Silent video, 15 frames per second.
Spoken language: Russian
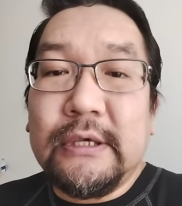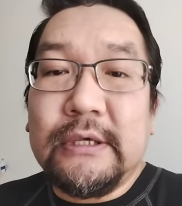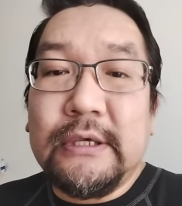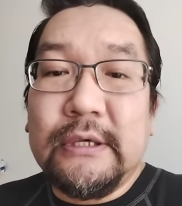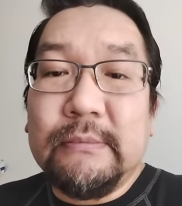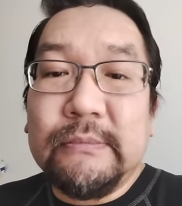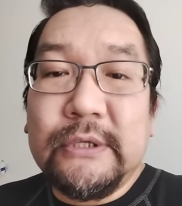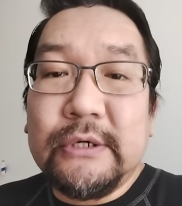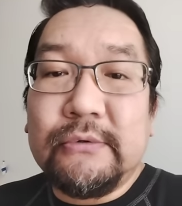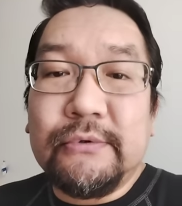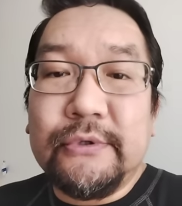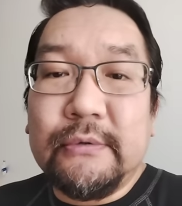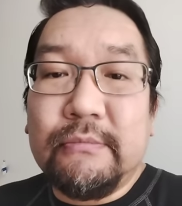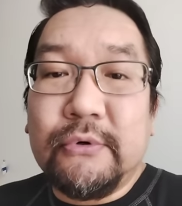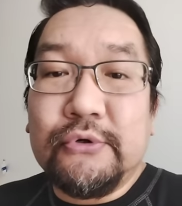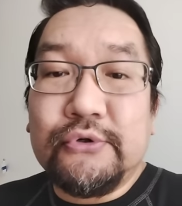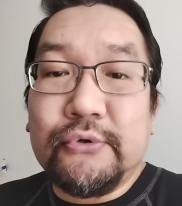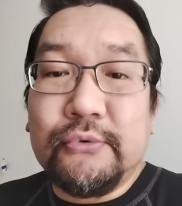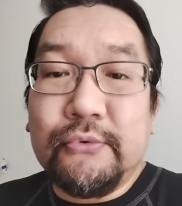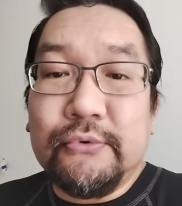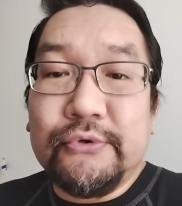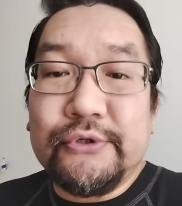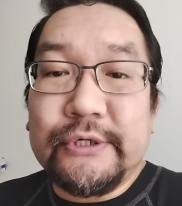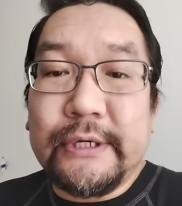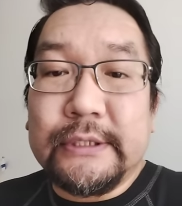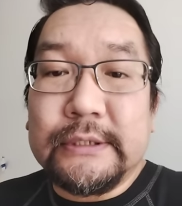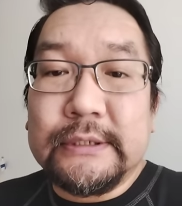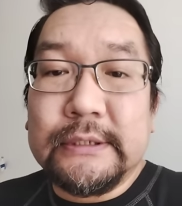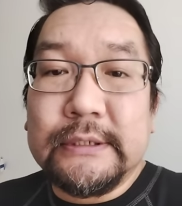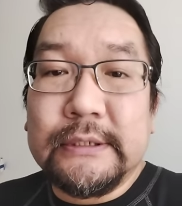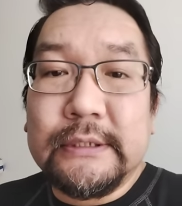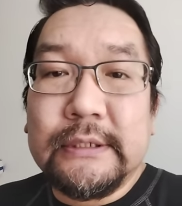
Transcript: и им некуда больше уезжать.